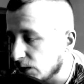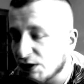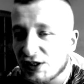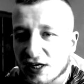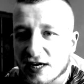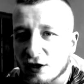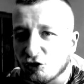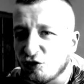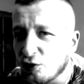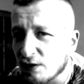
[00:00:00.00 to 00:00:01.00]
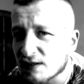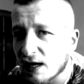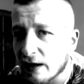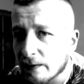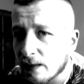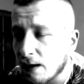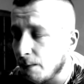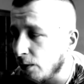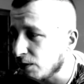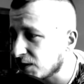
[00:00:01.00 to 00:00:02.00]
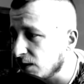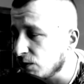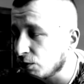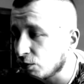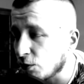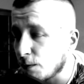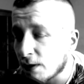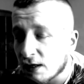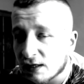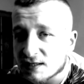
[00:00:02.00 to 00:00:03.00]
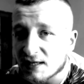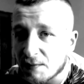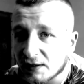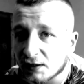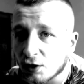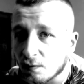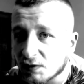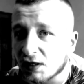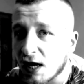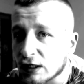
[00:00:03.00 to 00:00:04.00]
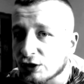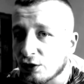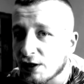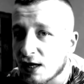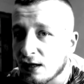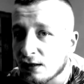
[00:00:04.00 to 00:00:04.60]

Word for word: Dzisiaj jako twórca na polskim YouTube z tematyką Clash Royale